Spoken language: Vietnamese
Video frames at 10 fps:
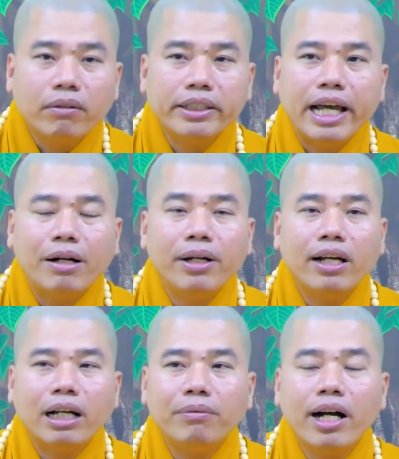bà vợ với
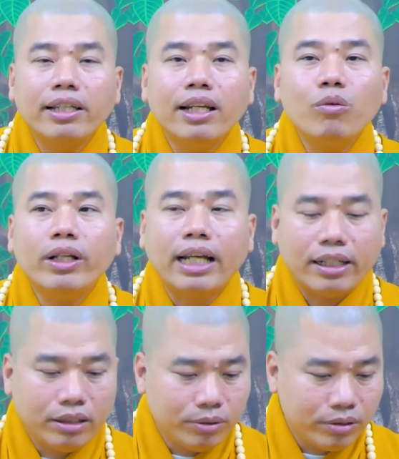lời cảm ơn những đức quá
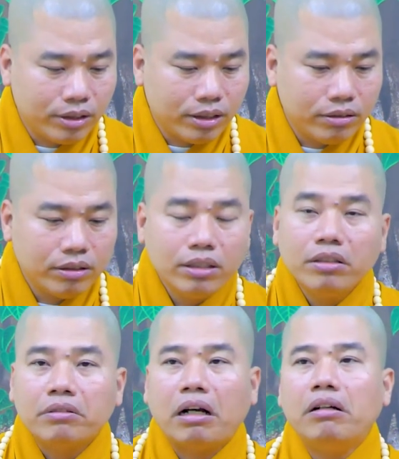trời luôn đấy.
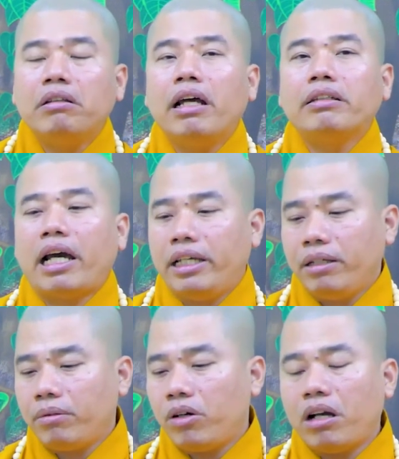trời ơi nhờ
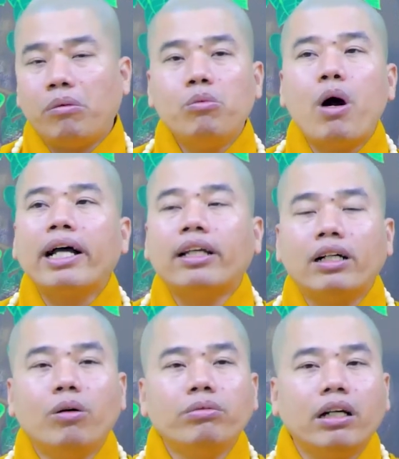thầy chứ thôi ông quá
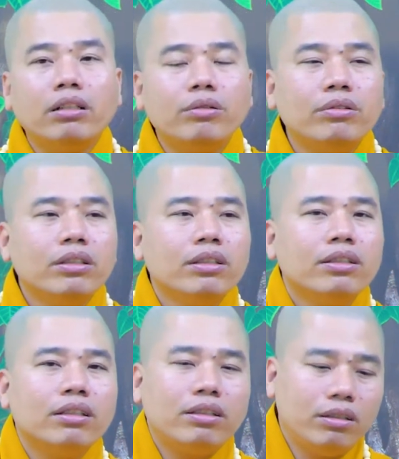trời hung dữ luôn
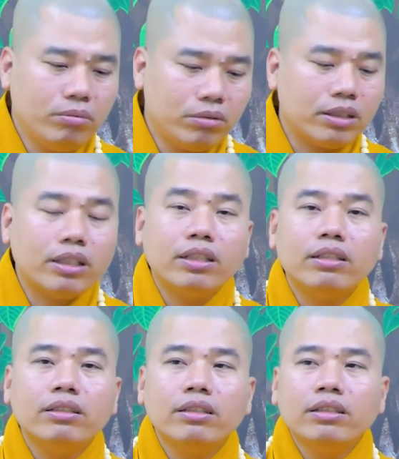đấy, đúng là thế
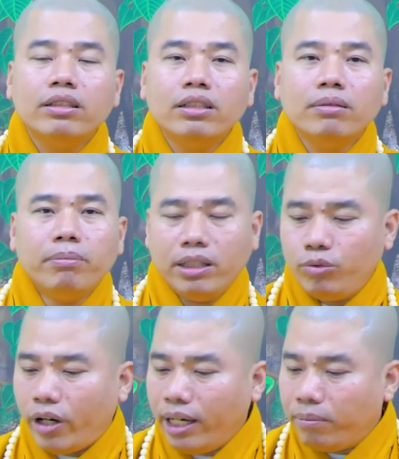chứ
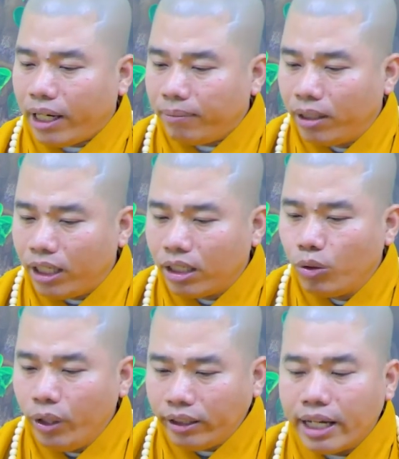mình khỏe mạnh mình là
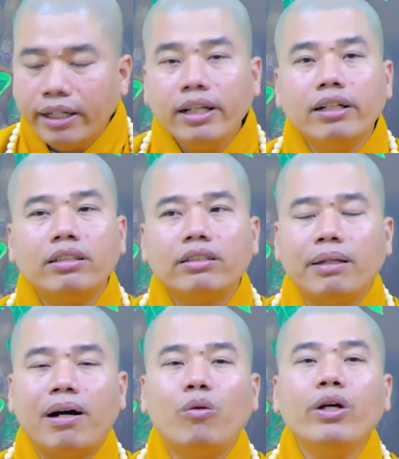người quyết định được
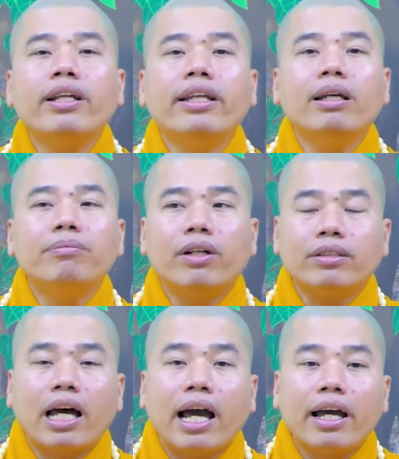vậy mà không quyết định giùm
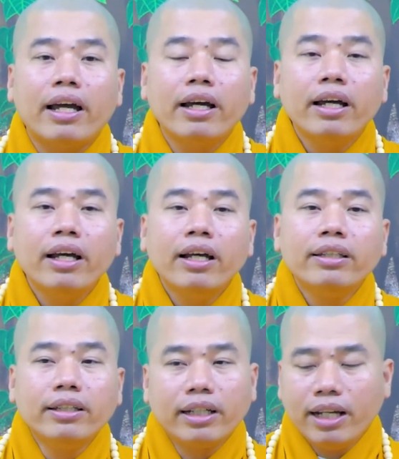cho người ta
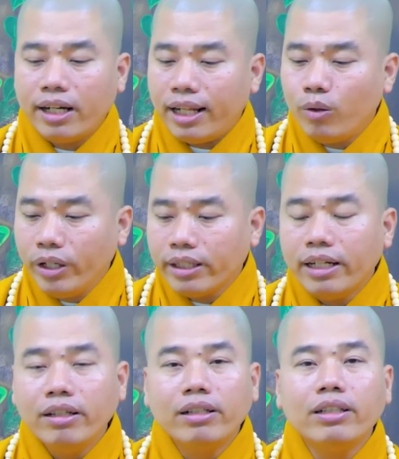như những đức ở đây quyết
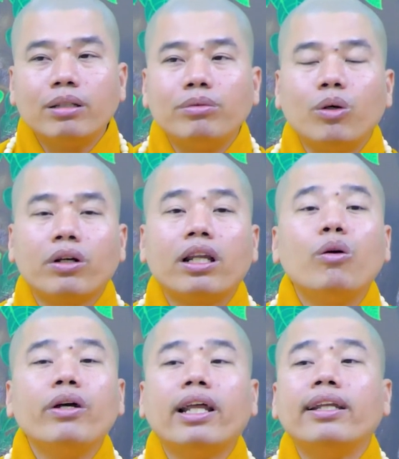định được người trong chùa
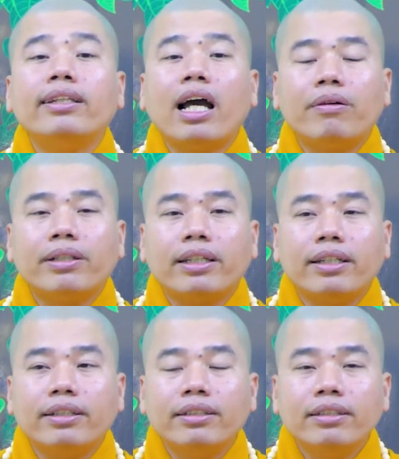những đức quyết định hết trơn mới thấy
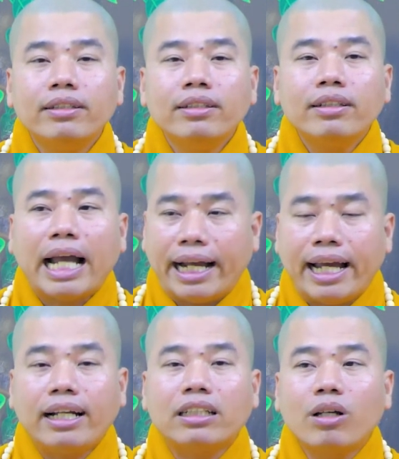chưa
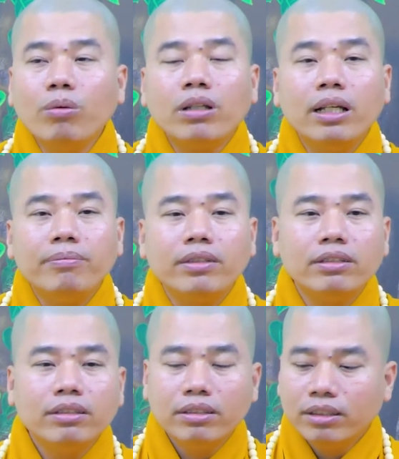càng ngày càng tốt thêm